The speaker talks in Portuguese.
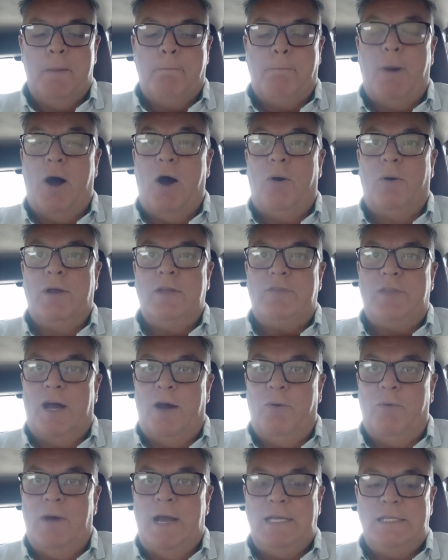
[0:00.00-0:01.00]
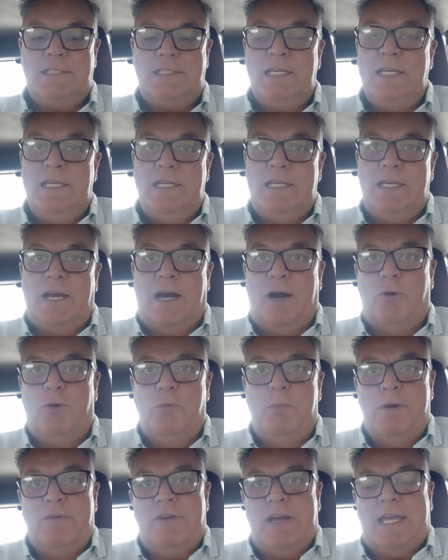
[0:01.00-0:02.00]
Bom, então é isso aí. A
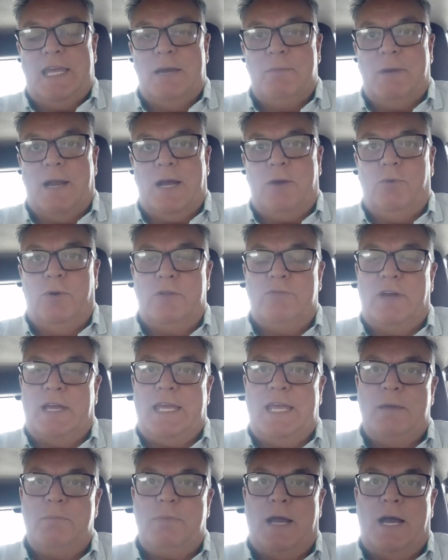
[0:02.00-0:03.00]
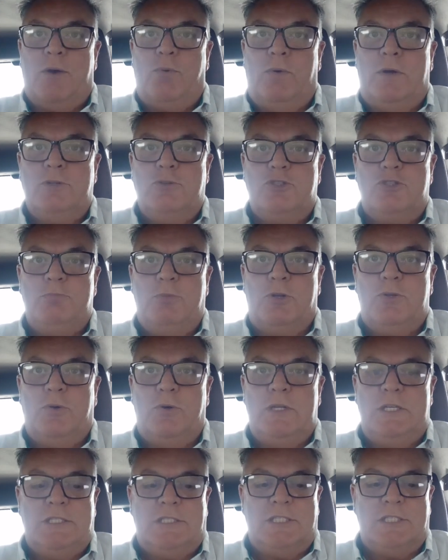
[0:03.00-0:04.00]
Uber vai quebrar quando? Vai quebrar quando os
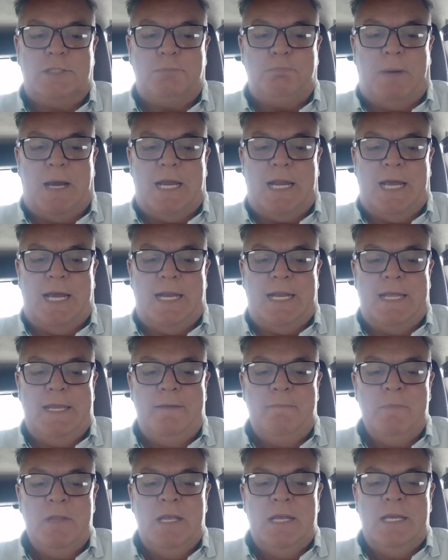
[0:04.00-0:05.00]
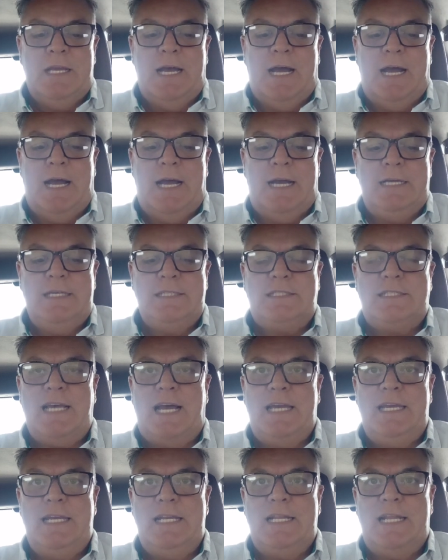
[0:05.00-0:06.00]
motoristas pararem ah, e
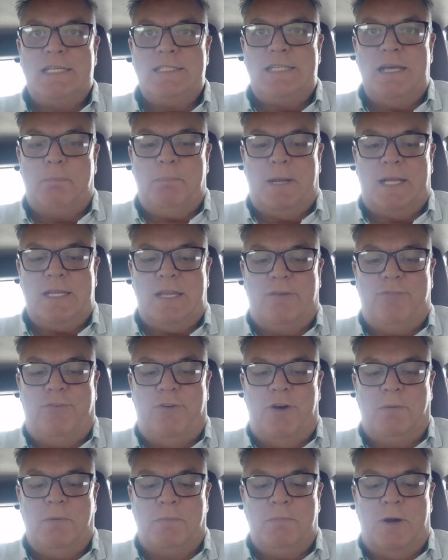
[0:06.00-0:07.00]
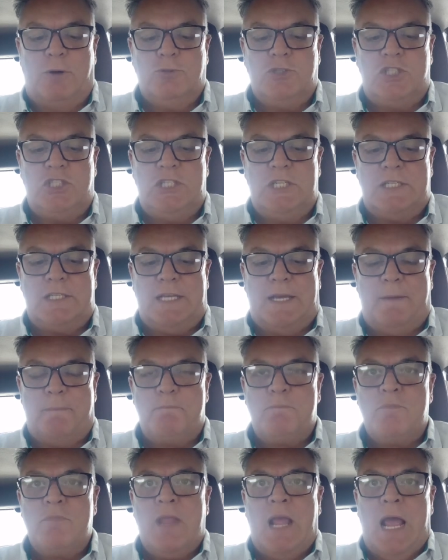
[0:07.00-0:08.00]
saírem dessa plataforma
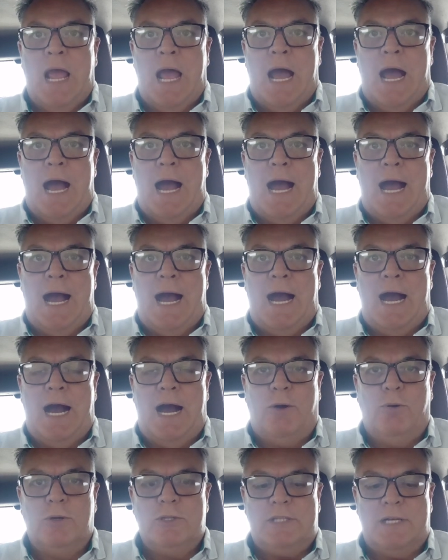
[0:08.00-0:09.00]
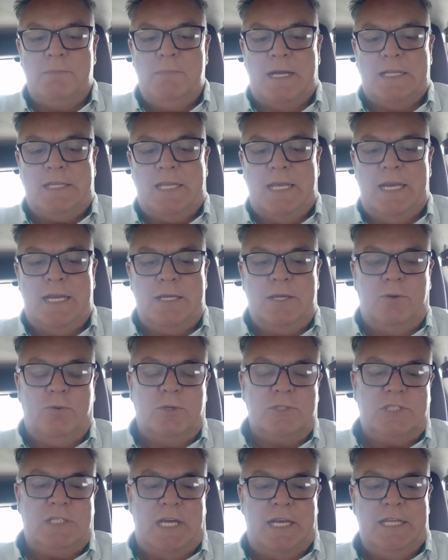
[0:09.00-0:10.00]
maldita. A, a outra matéria que eu
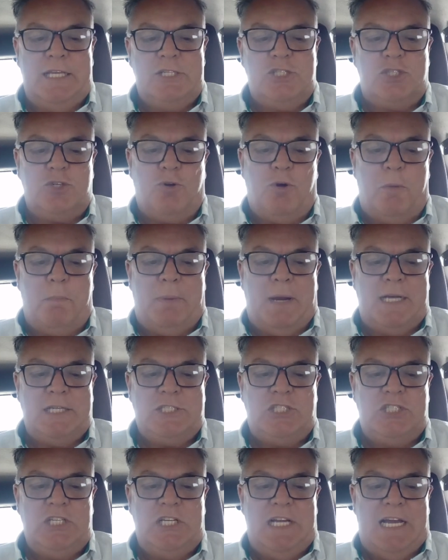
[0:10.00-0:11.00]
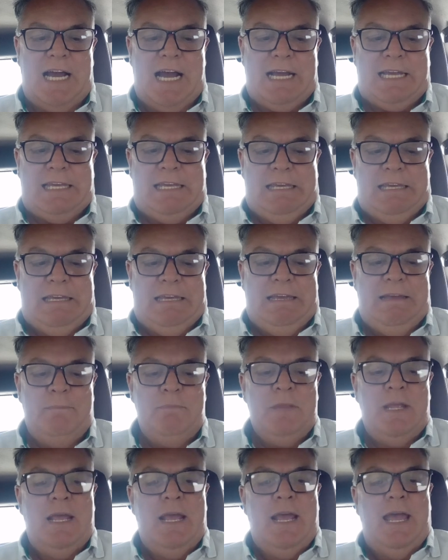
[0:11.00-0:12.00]
gostaria de compartilhar aqui
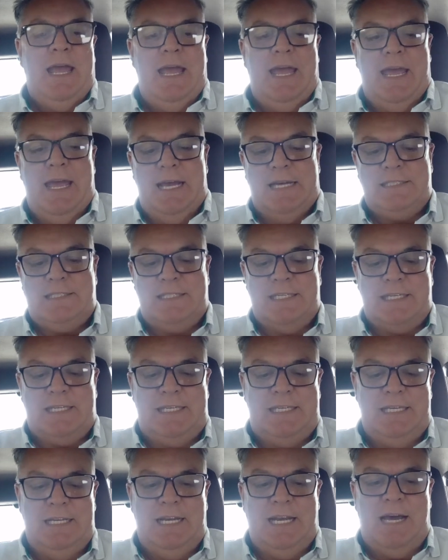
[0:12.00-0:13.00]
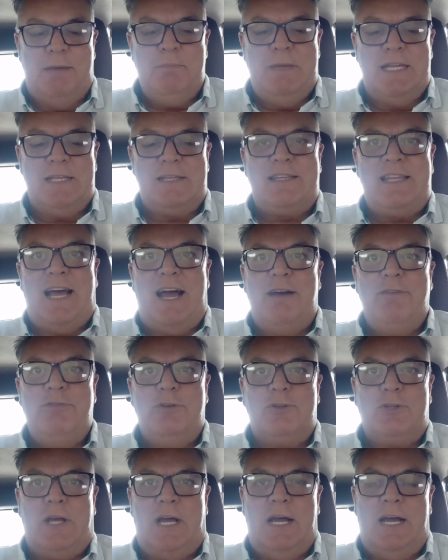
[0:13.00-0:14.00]
é essa aqui,
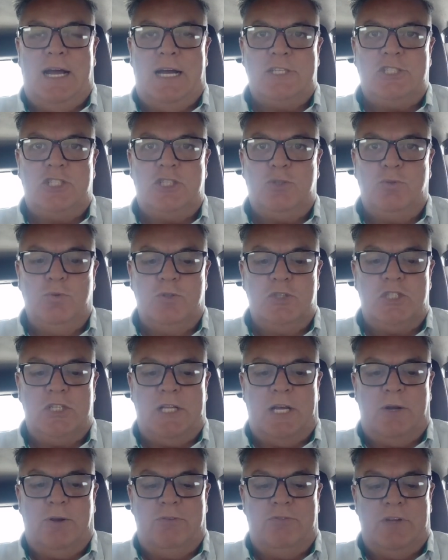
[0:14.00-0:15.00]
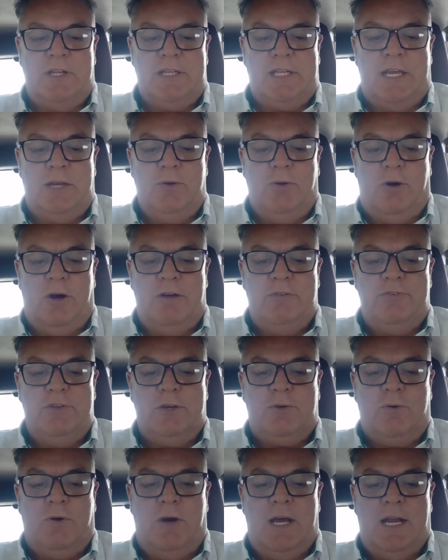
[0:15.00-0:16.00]
lamentável, tá? A atitude da
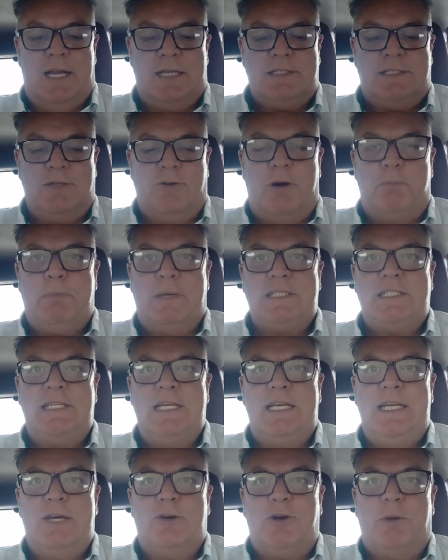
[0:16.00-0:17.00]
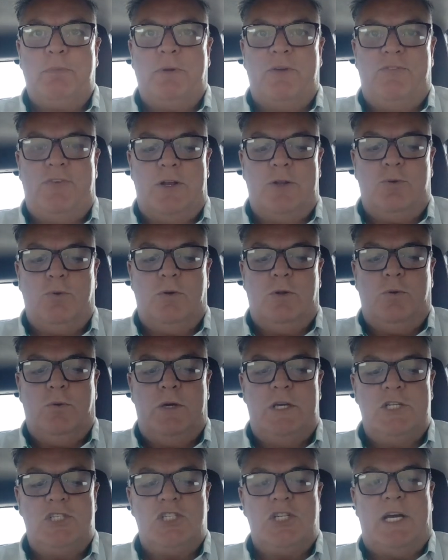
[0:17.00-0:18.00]
99 com relação à parceria com a Prefeitura do
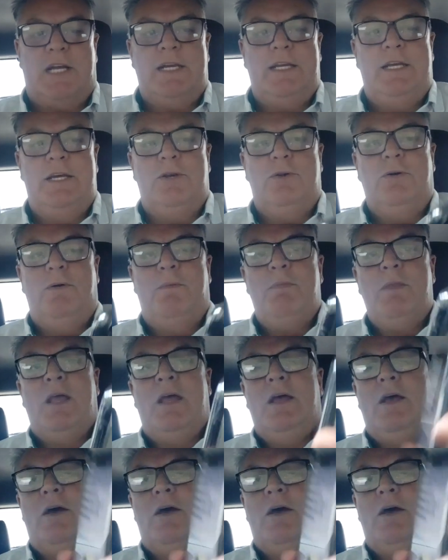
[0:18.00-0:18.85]
Rio de Janeiro.